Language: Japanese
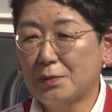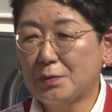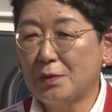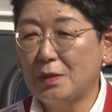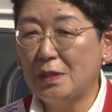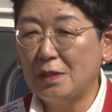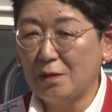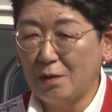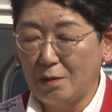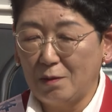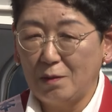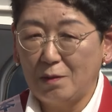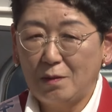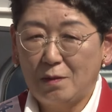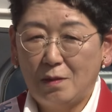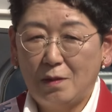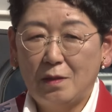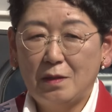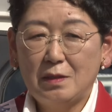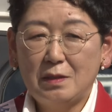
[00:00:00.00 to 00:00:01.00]
福井の
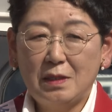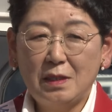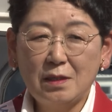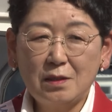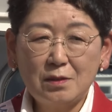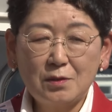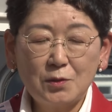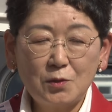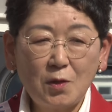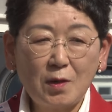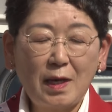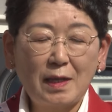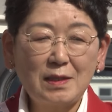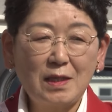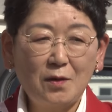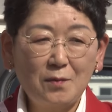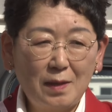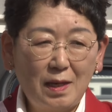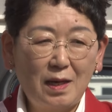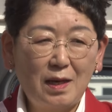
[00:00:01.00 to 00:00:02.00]
いっ区の
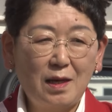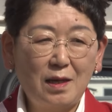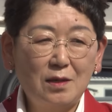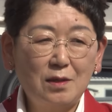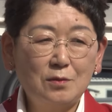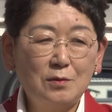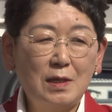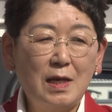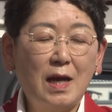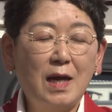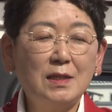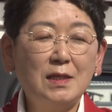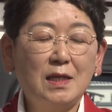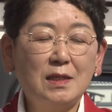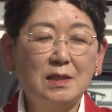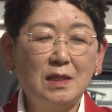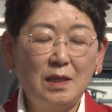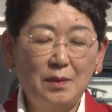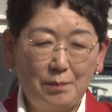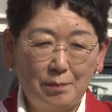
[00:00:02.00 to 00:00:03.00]
方は裏金
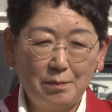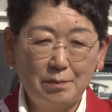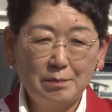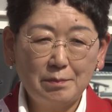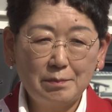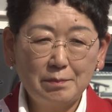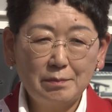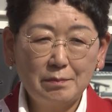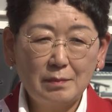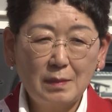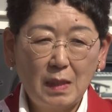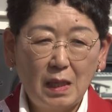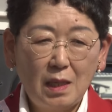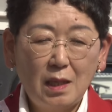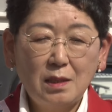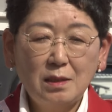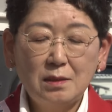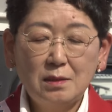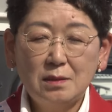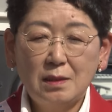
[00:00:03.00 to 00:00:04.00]
議員、
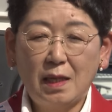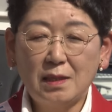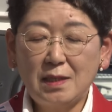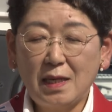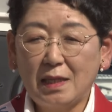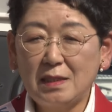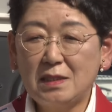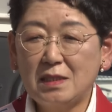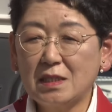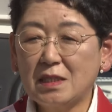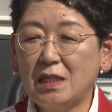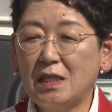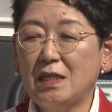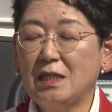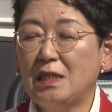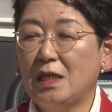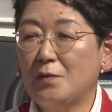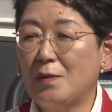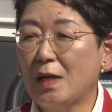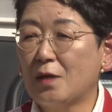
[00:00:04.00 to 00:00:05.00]
ただ一議
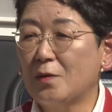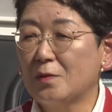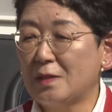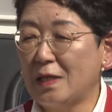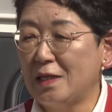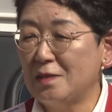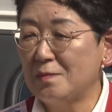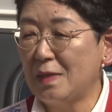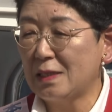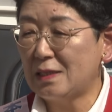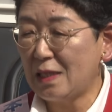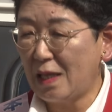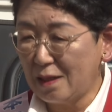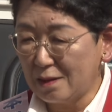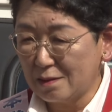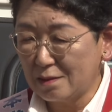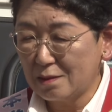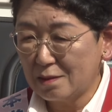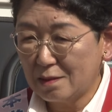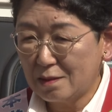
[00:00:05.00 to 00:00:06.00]
員ではございません。